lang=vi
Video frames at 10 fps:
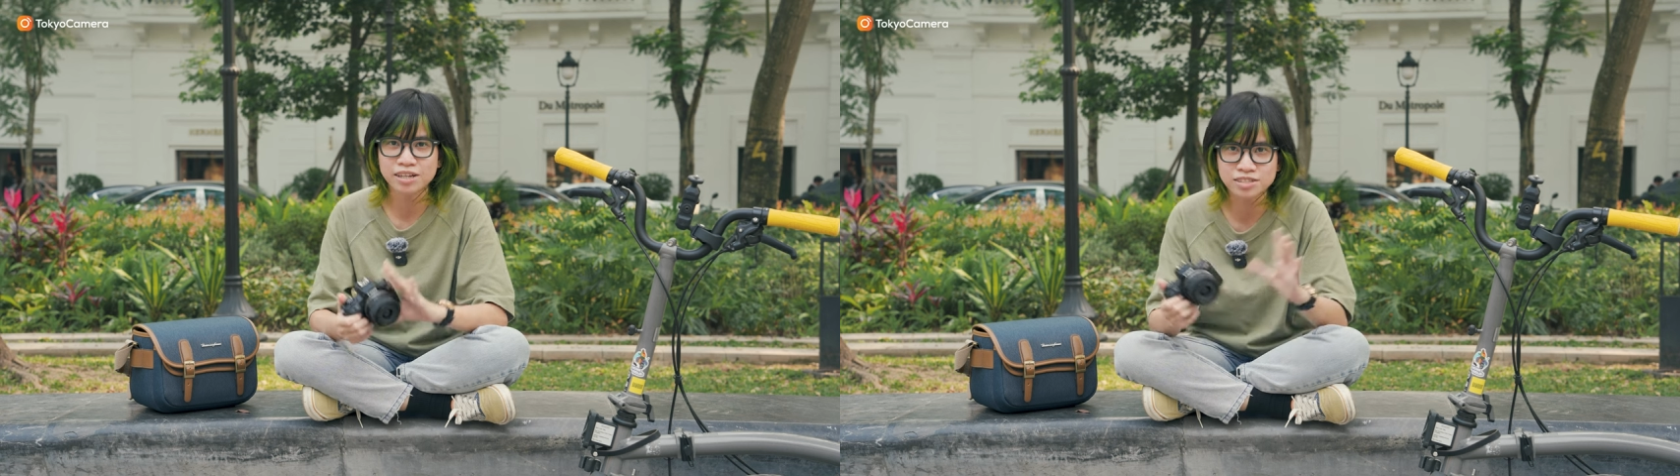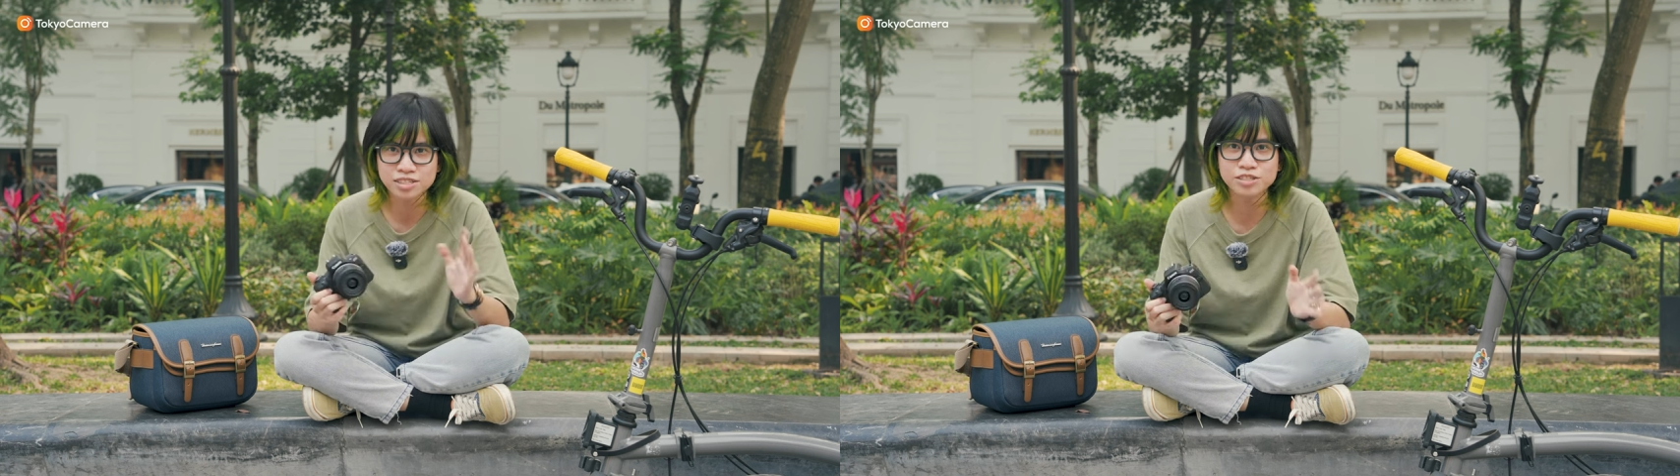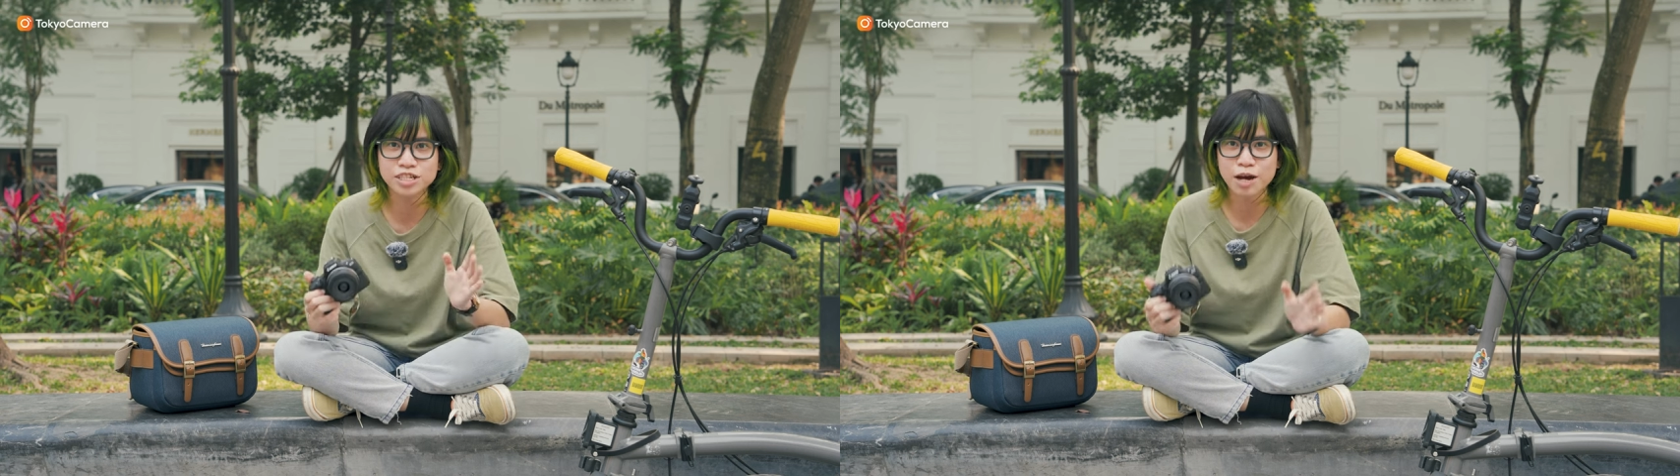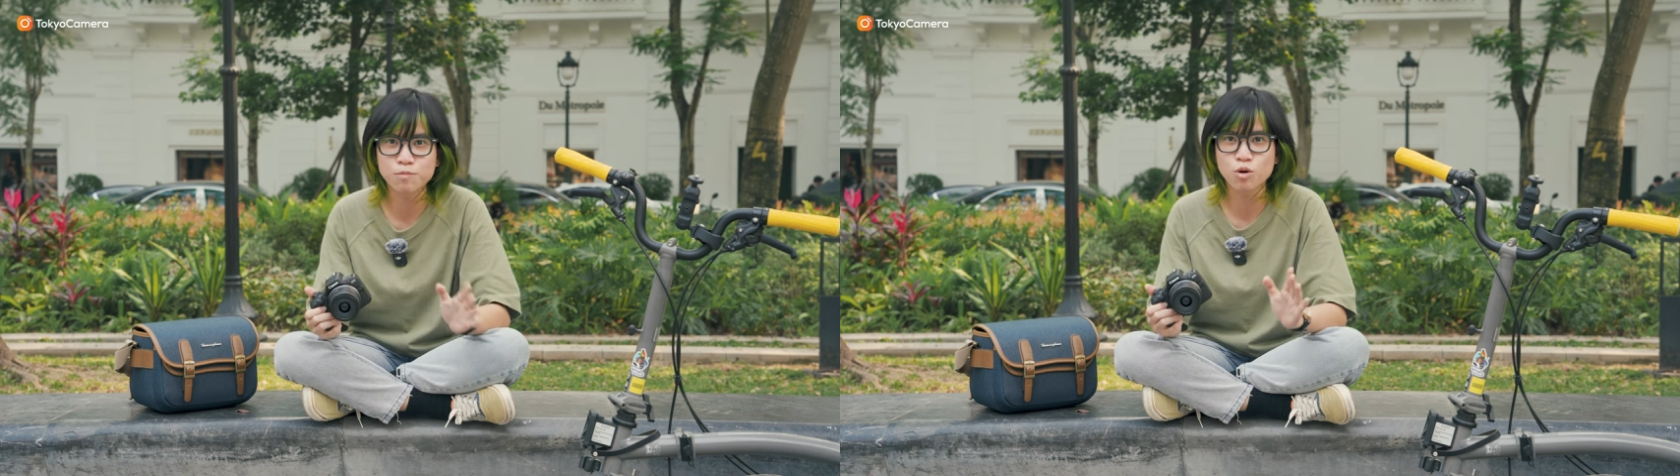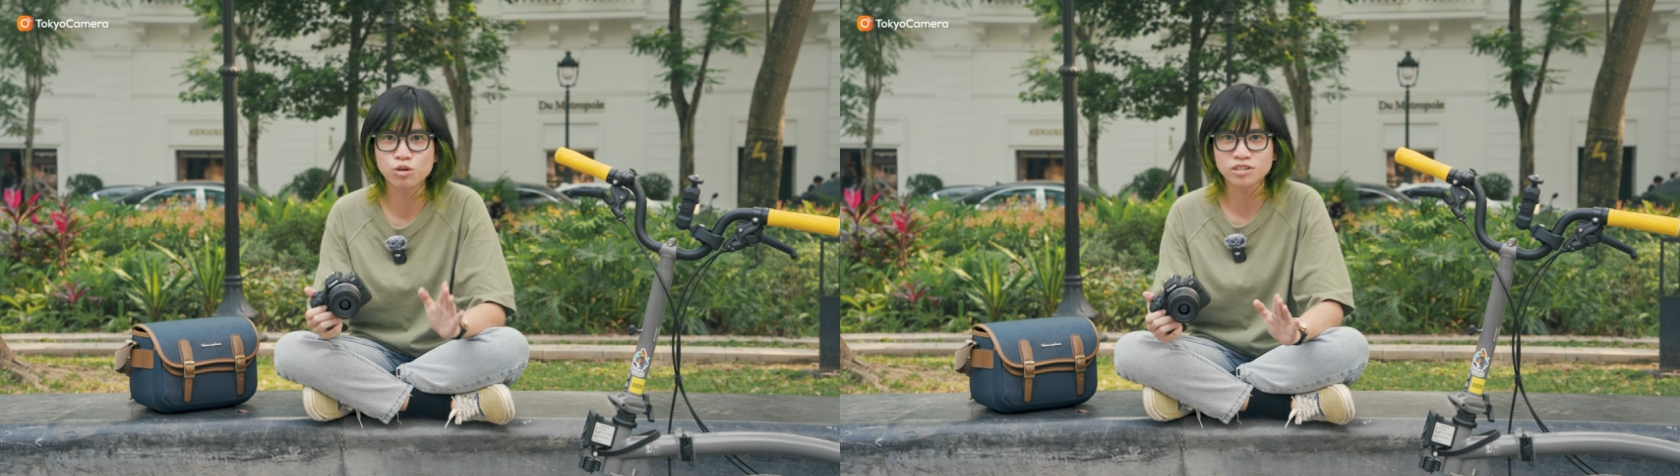thực sự là
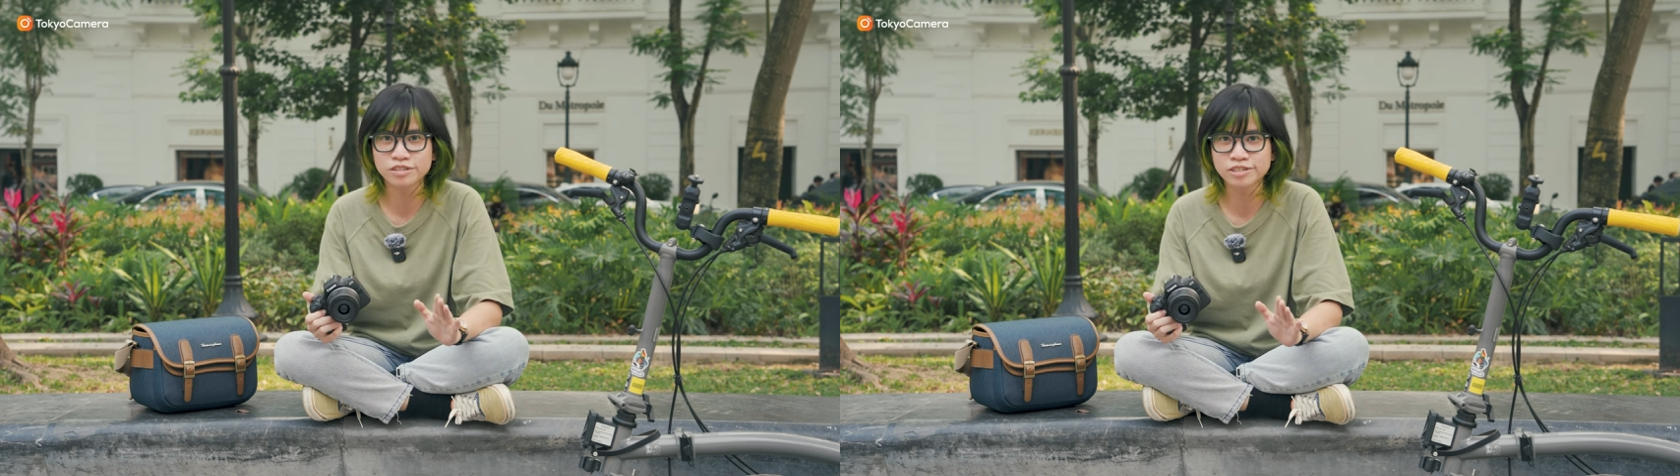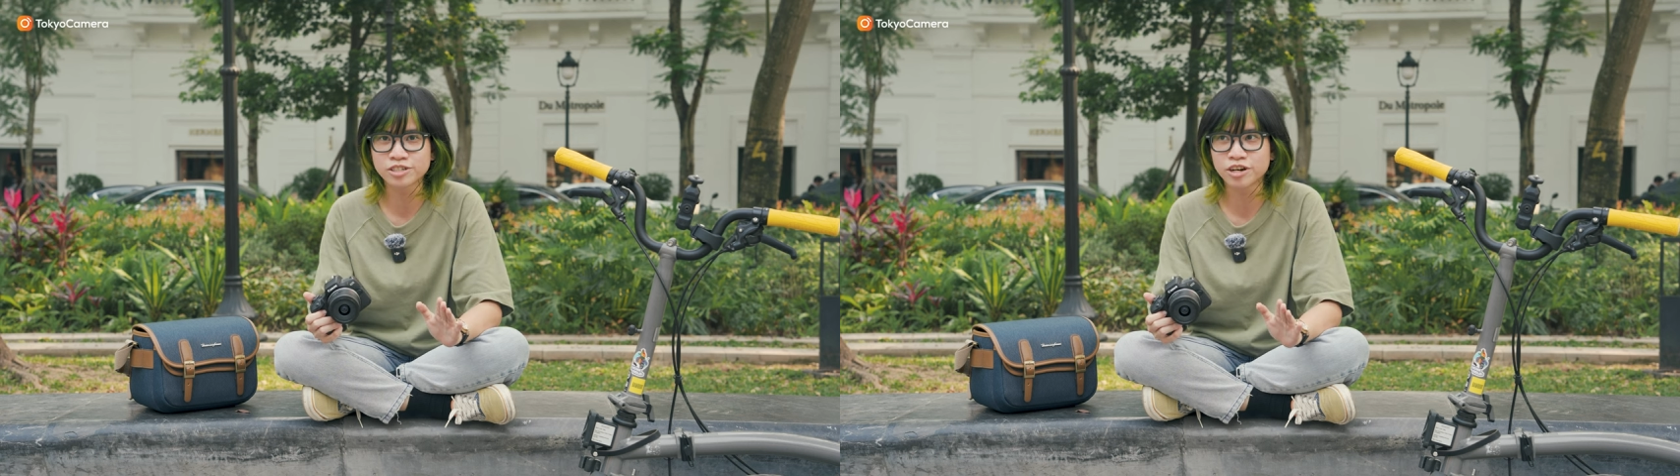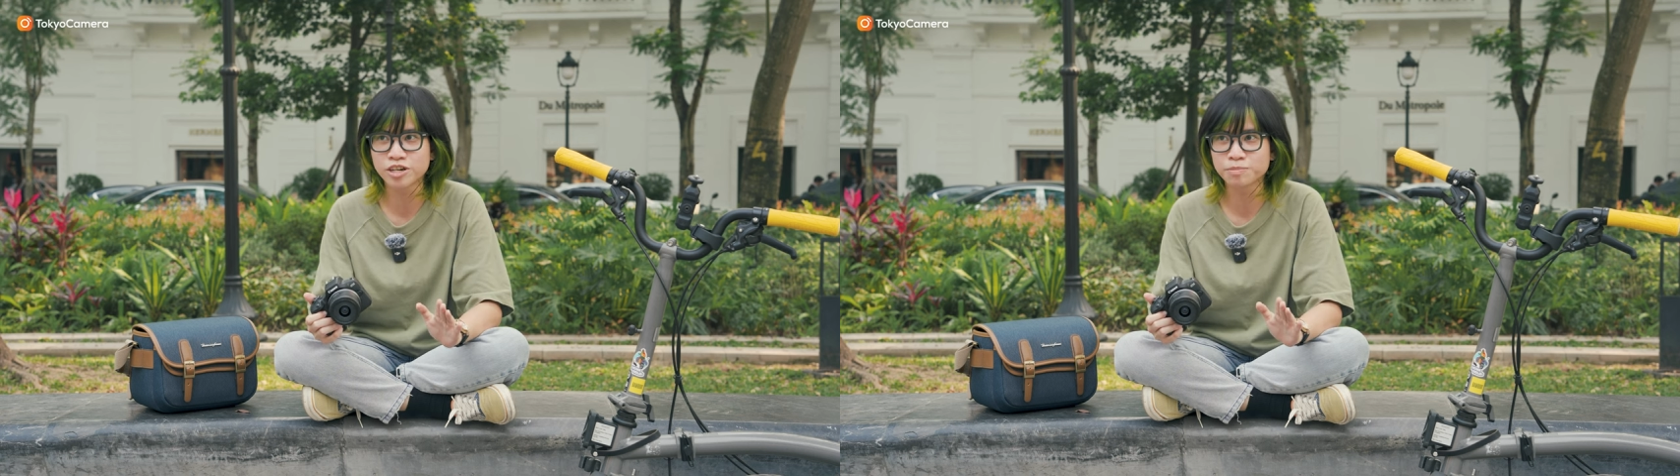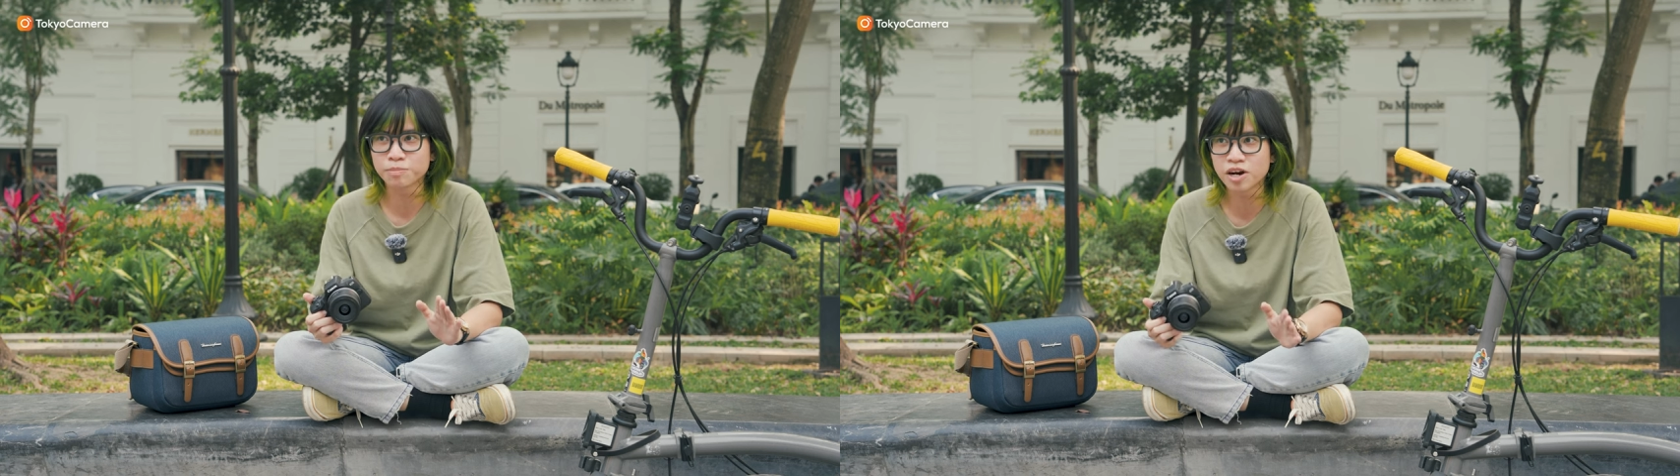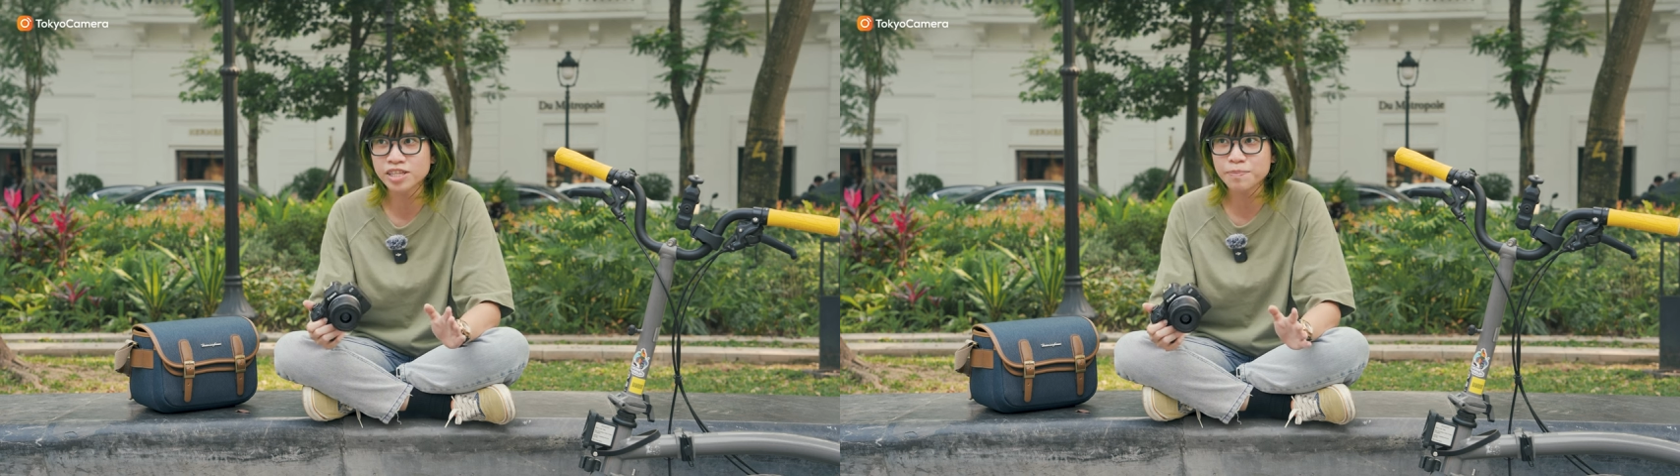một người
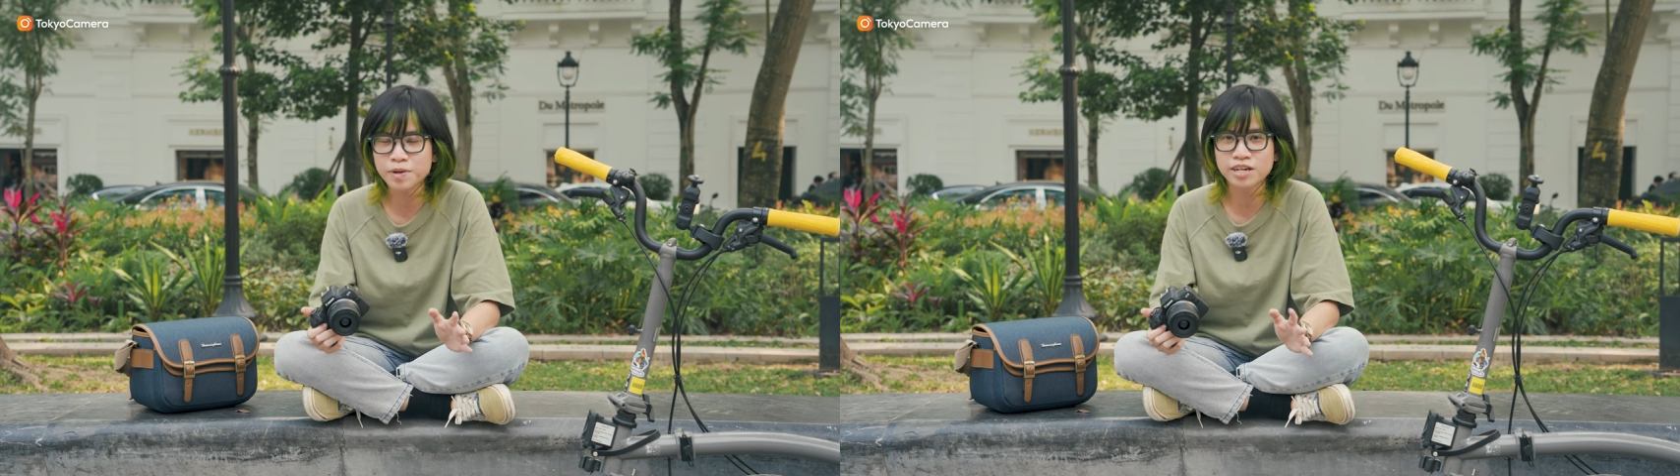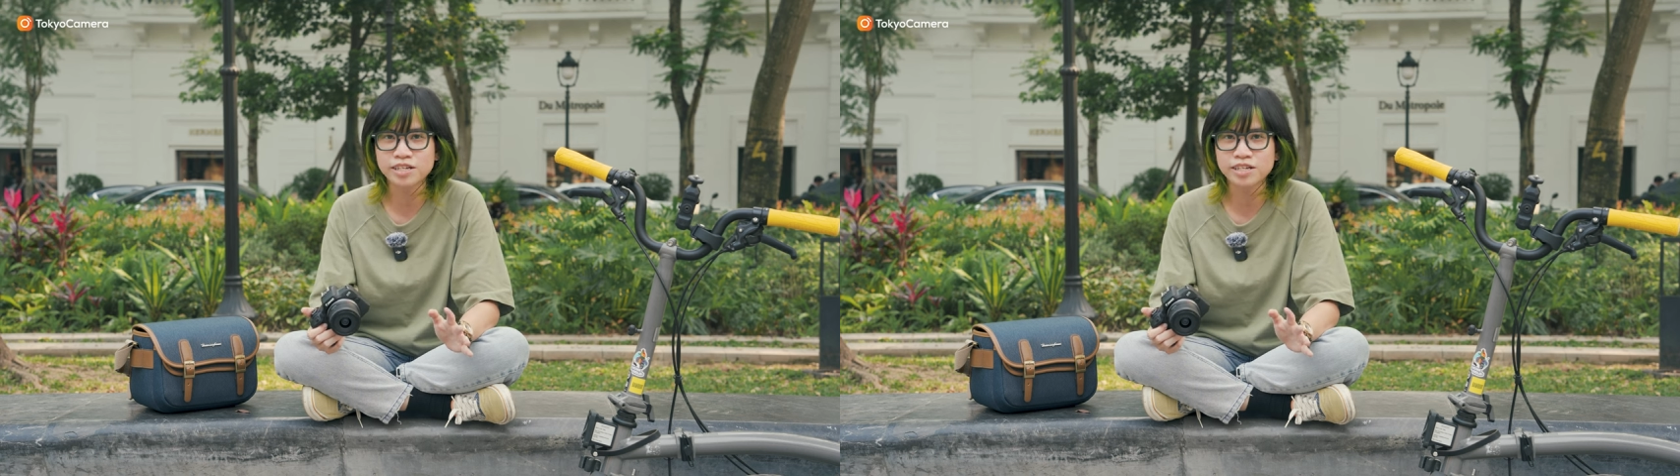mới tiếp cận